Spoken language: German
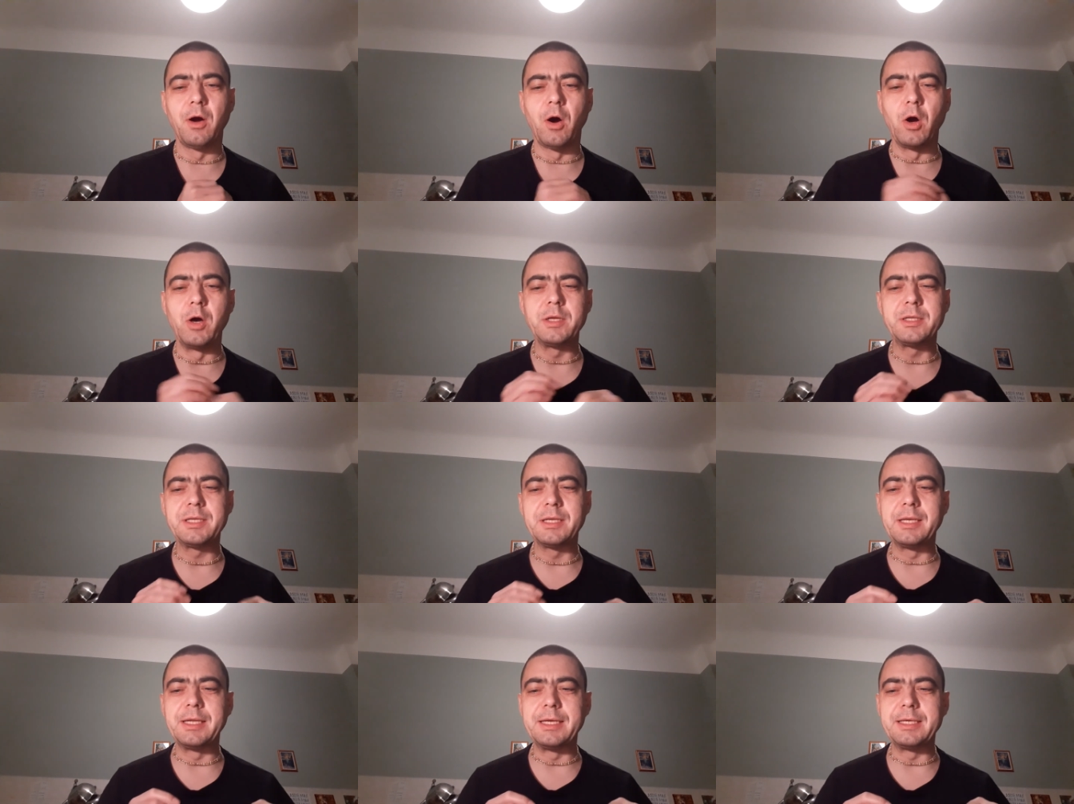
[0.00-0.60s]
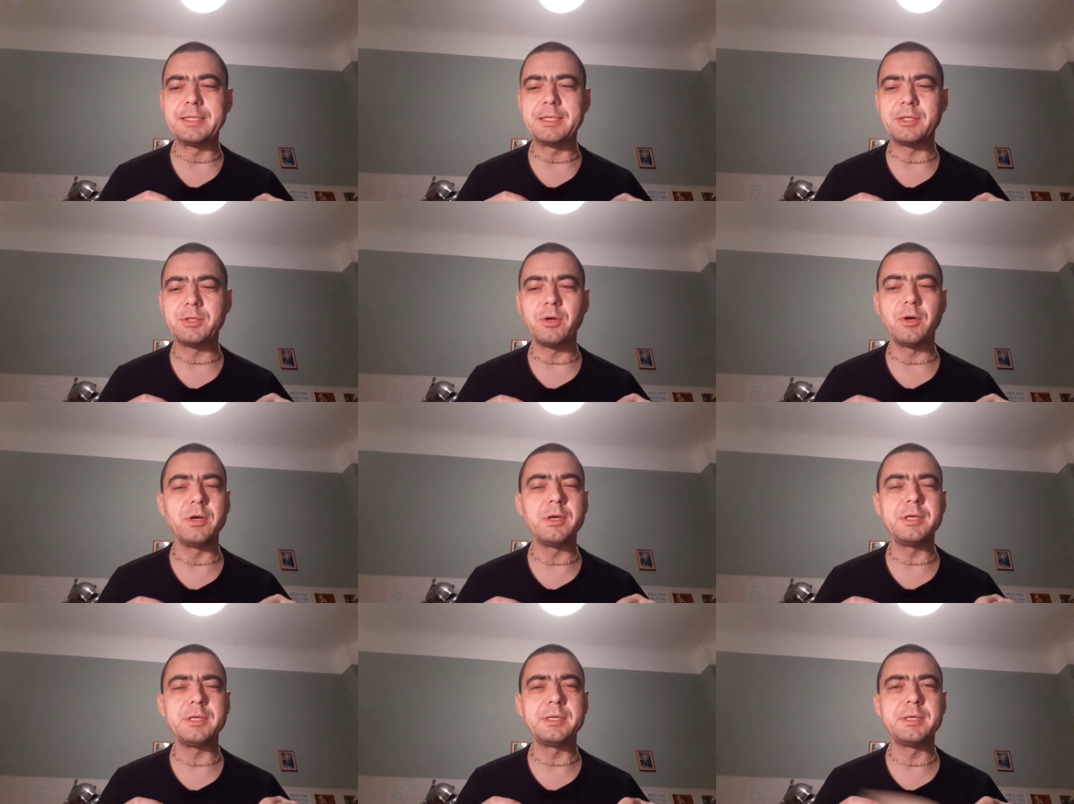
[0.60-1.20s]
Heute lese ich
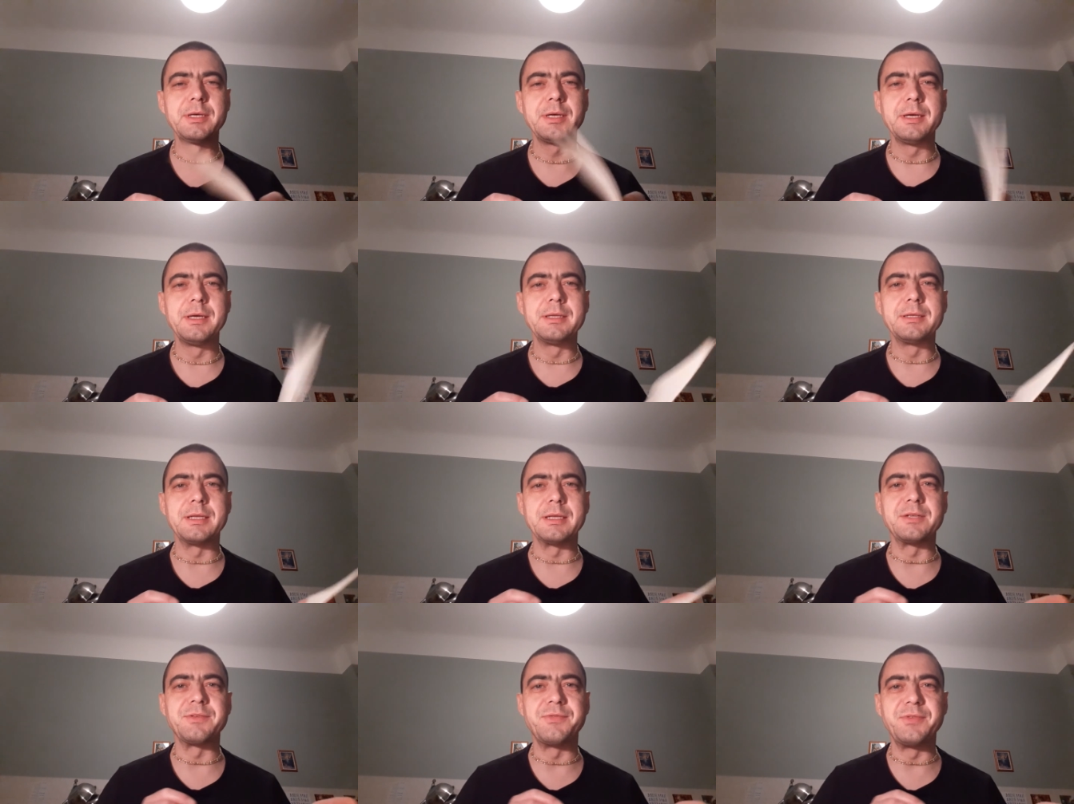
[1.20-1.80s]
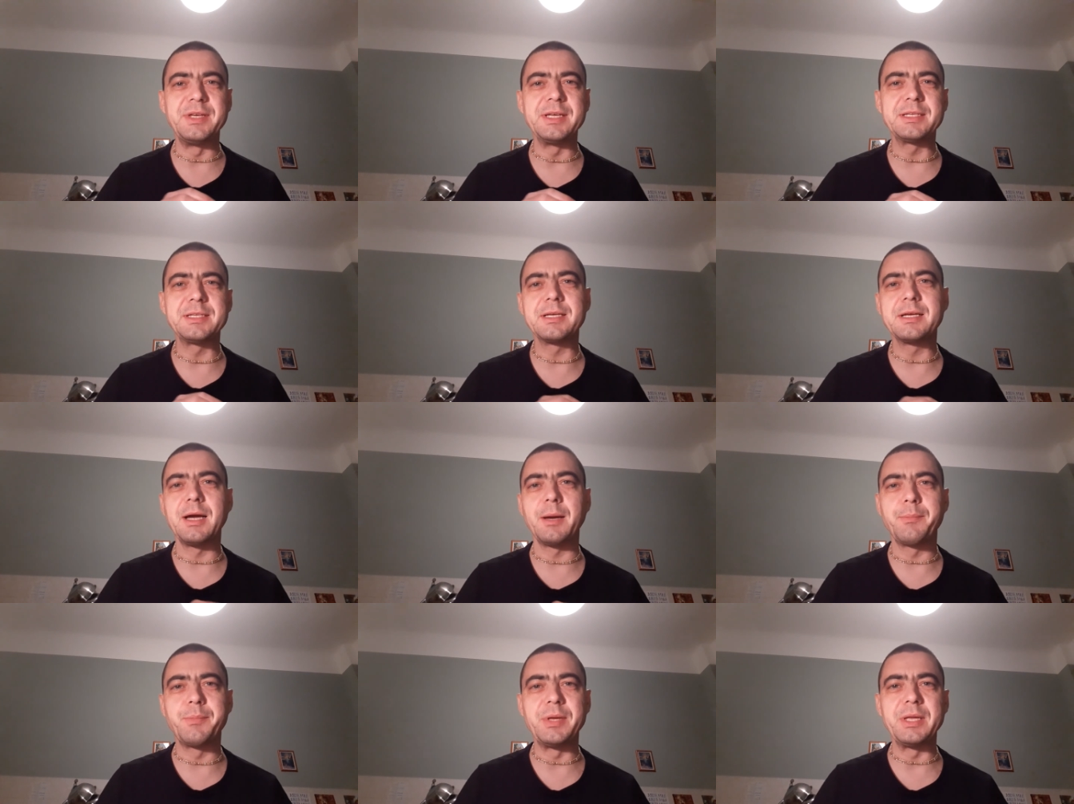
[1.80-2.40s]
euch das vierte
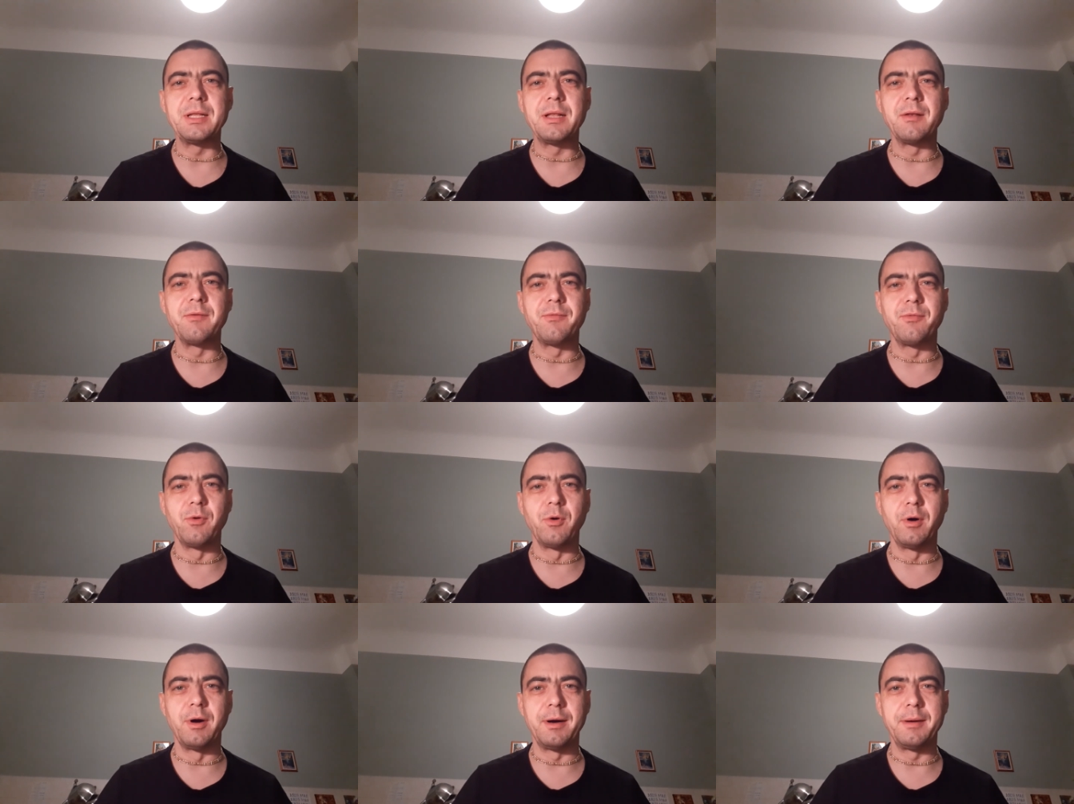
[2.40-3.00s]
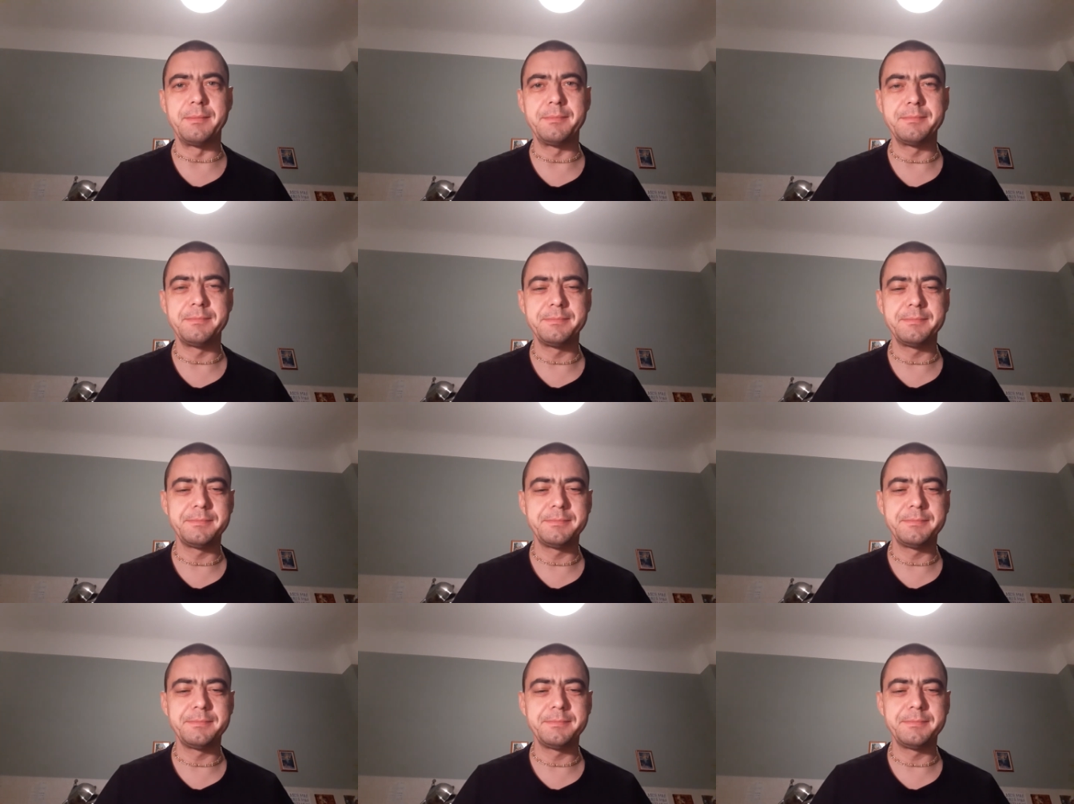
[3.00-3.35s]
Kapitel vor.